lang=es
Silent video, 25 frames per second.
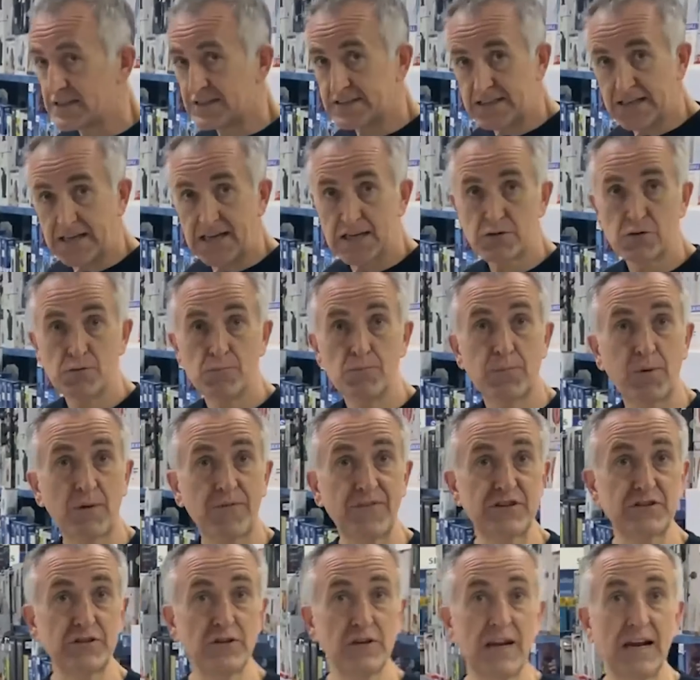tenéis un
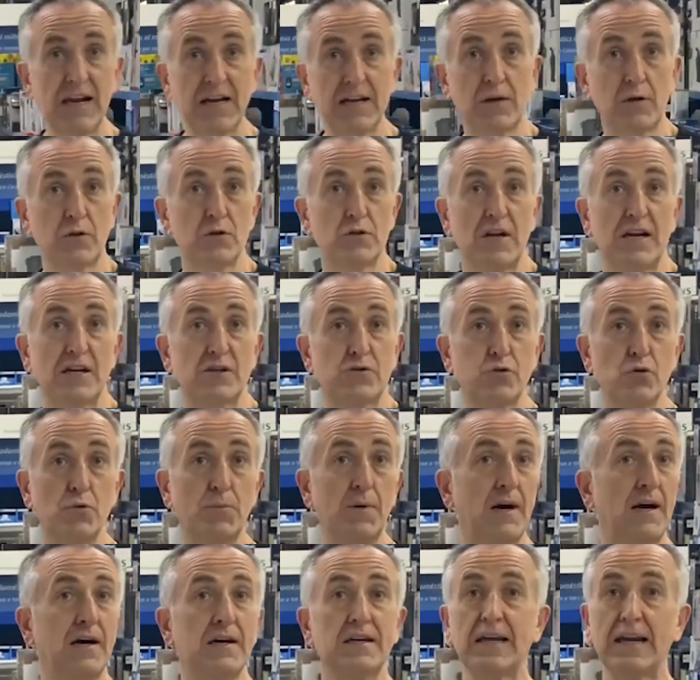profesional que os la
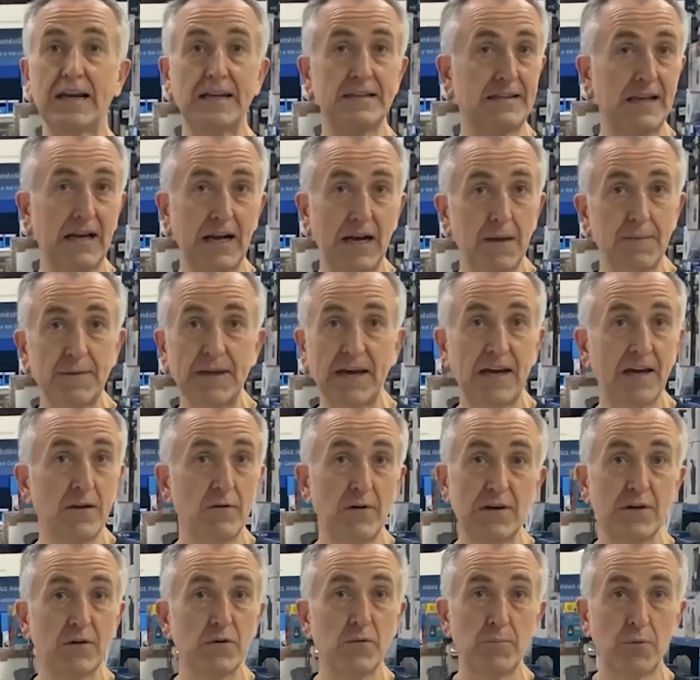suba y retire la vieja, no
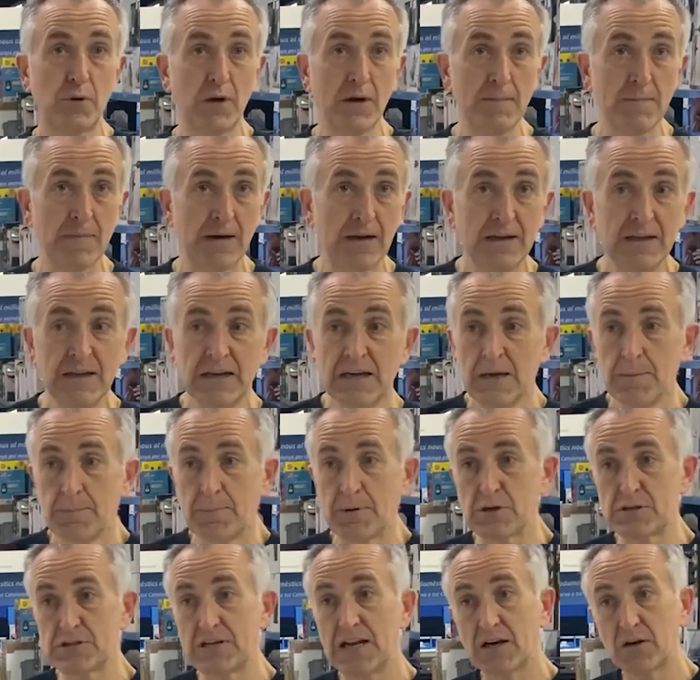hay ningún problema. Pero
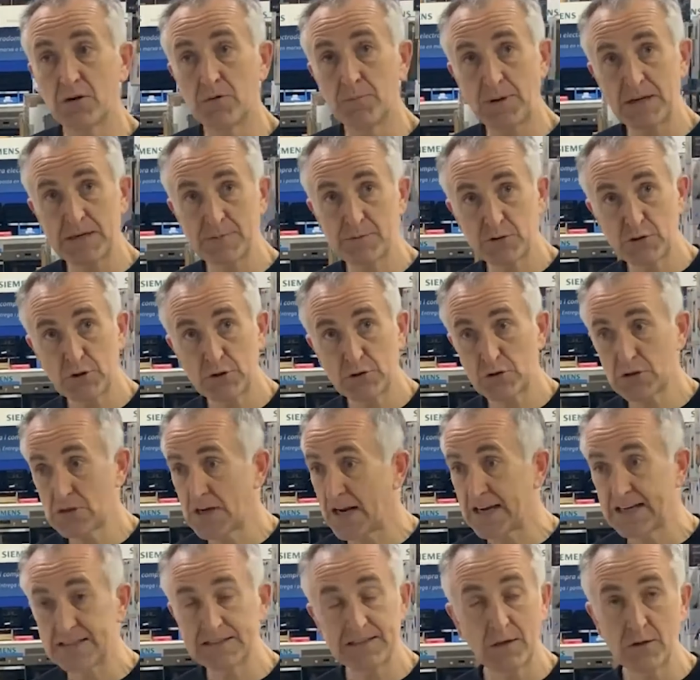si la compráis vosotros, la
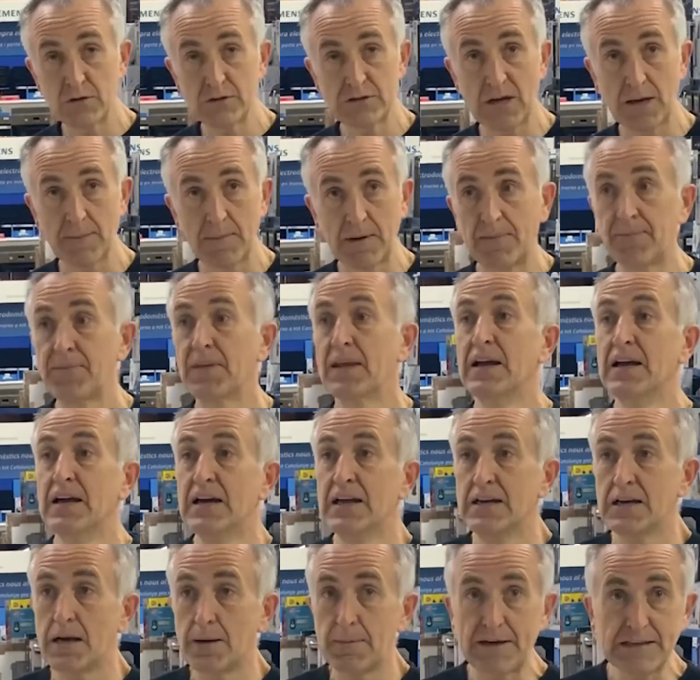gente nos llama.
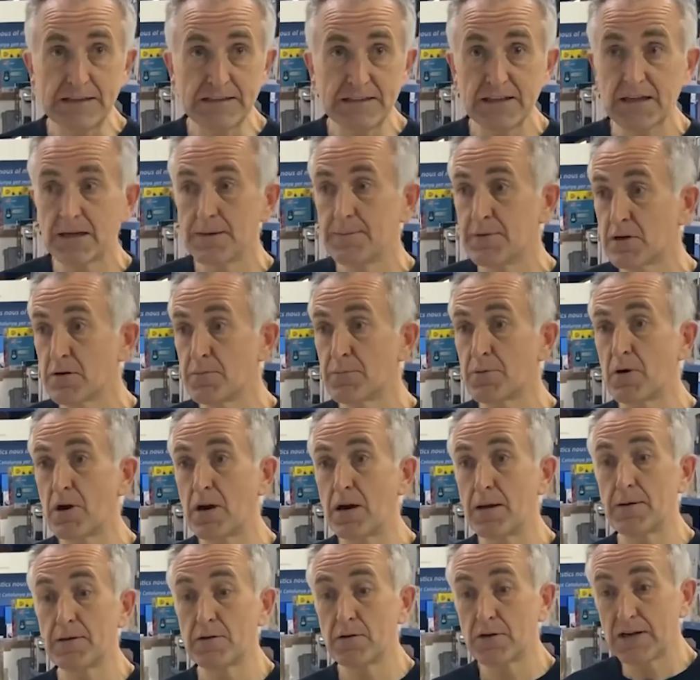Navarrete, que me comprado una
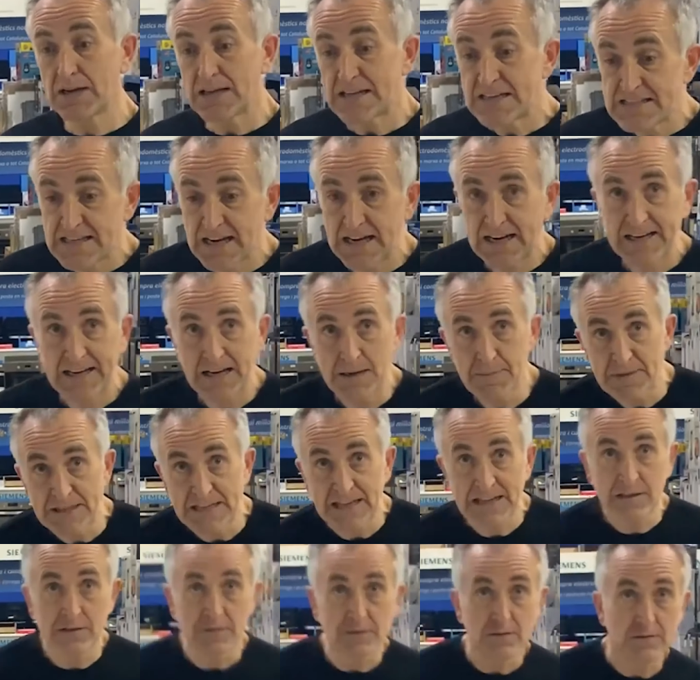lavadora y sale
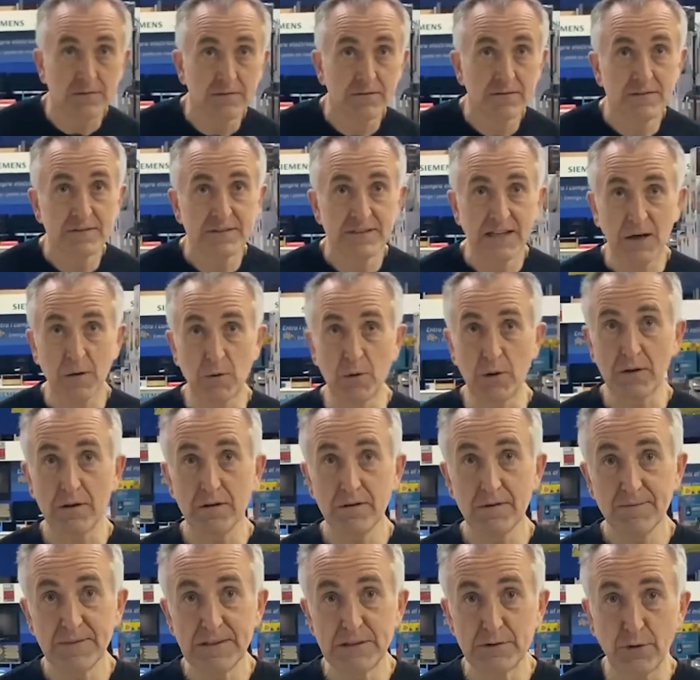caminando. ¿De
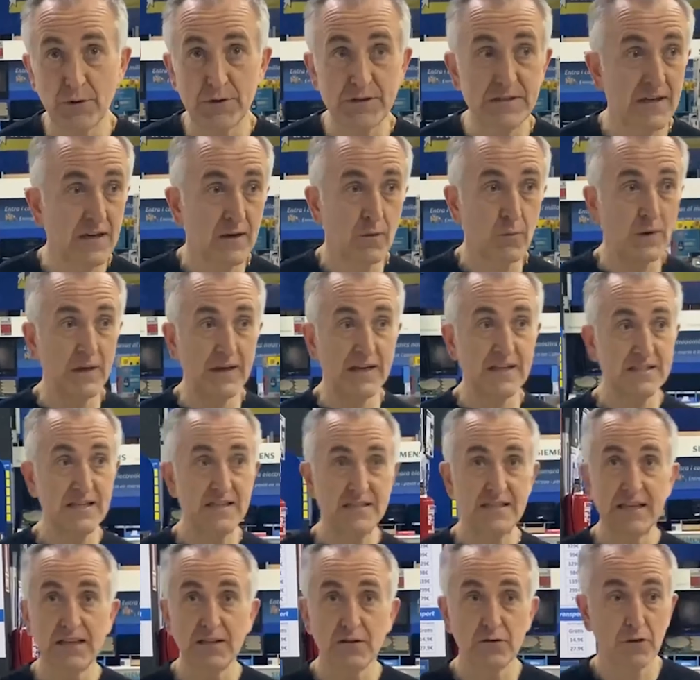acuerdo? Entonces, ese
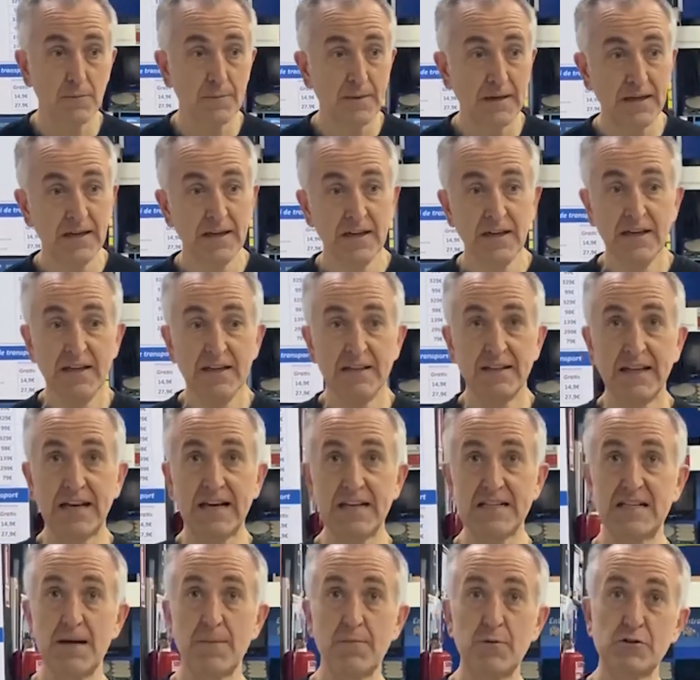síntoma de que
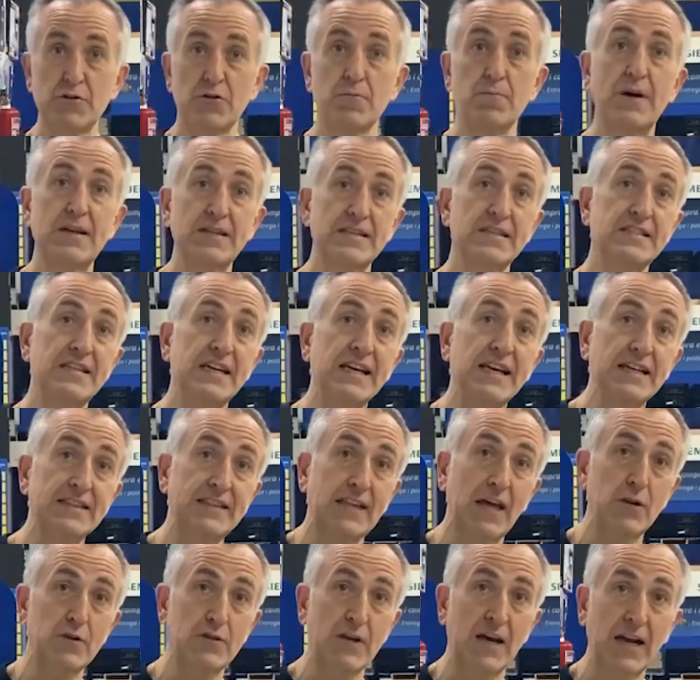se ha puesto en marcha sin
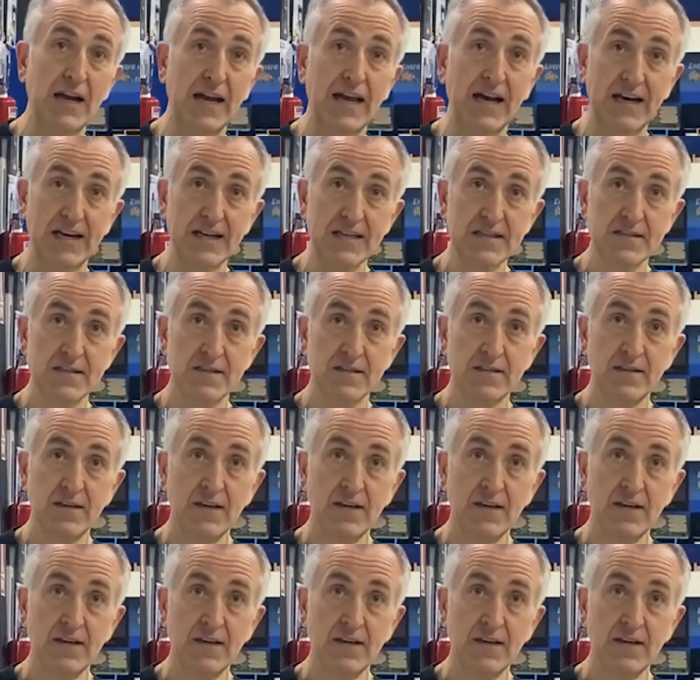quitar los anclajes.